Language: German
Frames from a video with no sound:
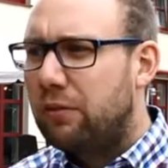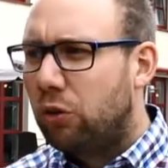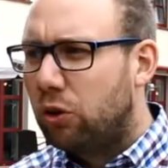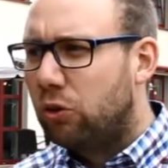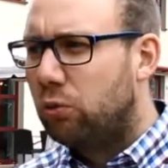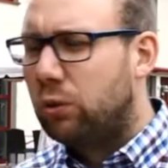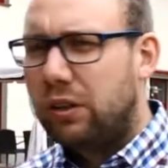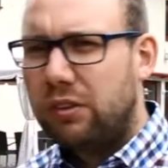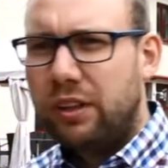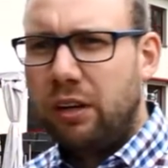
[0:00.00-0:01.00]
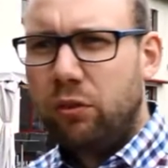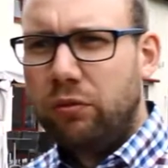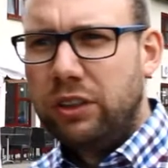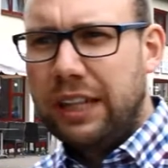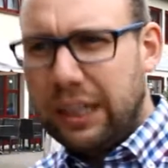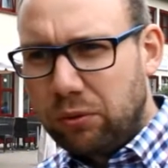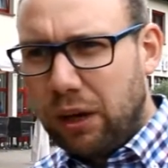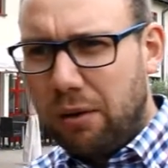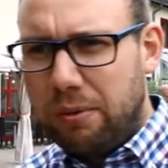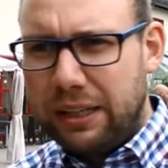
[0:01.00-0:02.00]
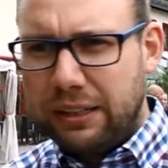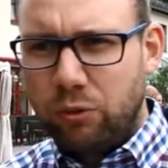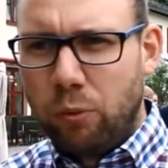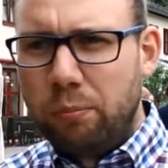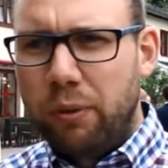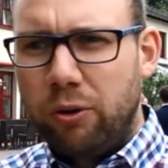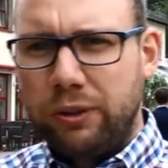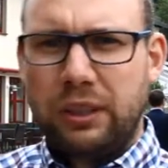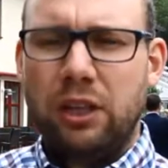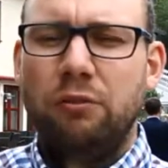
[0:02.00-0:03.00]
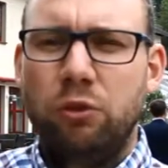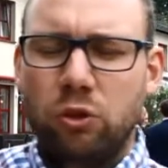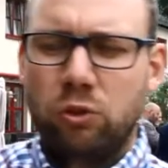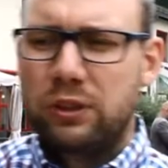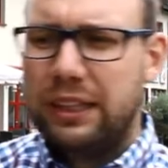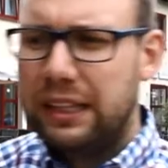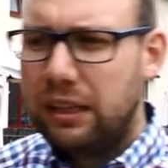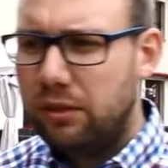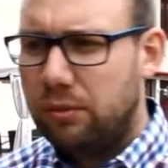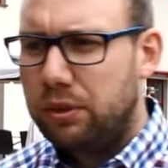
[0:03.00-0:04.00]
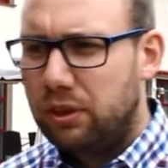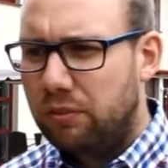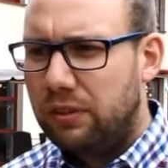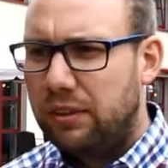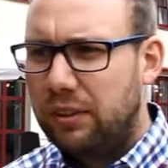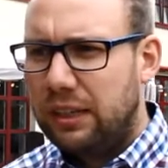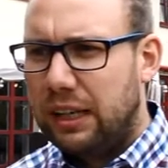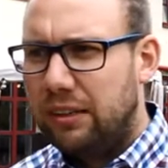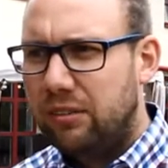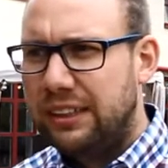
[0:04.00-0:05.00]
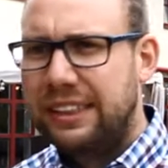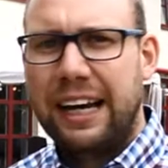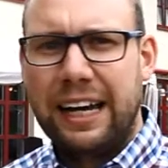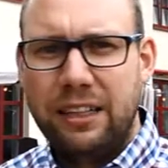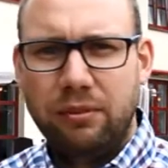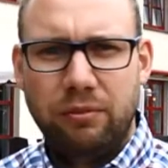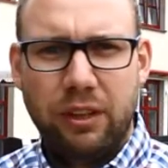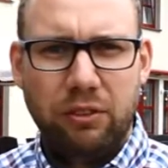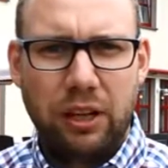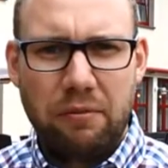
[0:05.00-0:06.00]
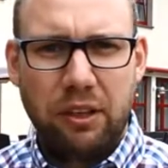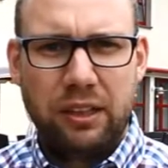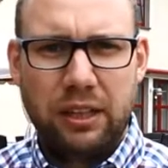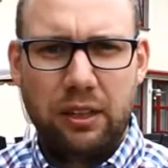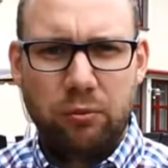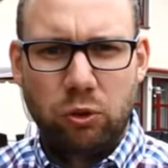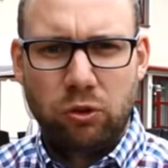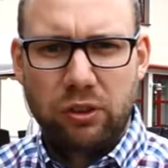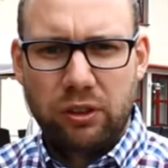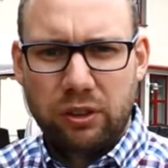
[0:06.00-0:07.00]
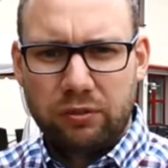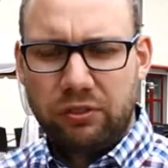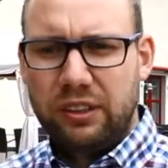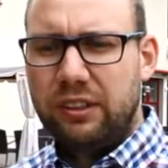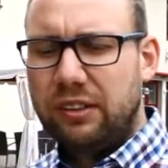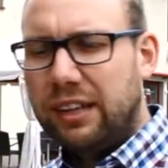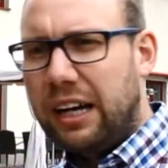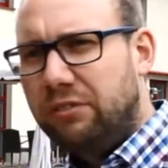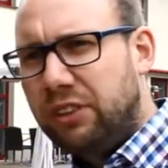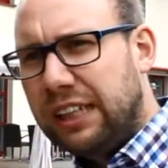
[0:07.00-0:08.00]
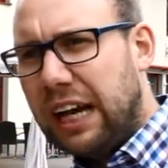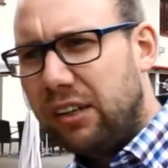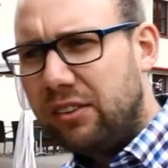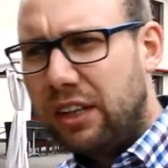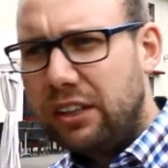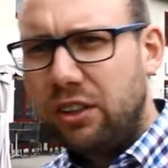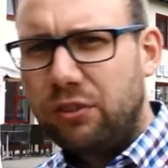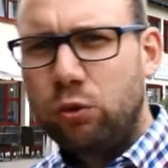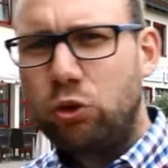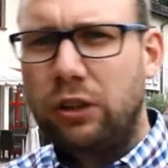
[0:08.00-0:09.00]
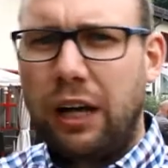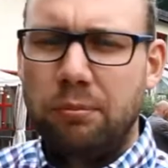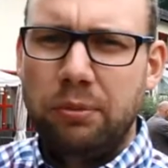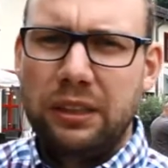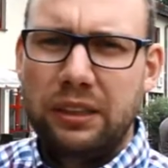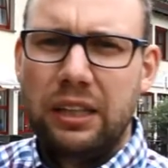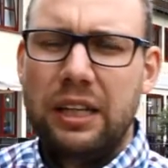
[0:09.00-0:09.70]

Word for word: Wochen zu, das ist da, wo wir die Elektroarbeiten umbauen. Für unsere Hotelgäste betrifft das in der Hinsicht keinem, weil wir einfach dann in unseren Saal vier Jahreszeiten das Frühstück anbieten.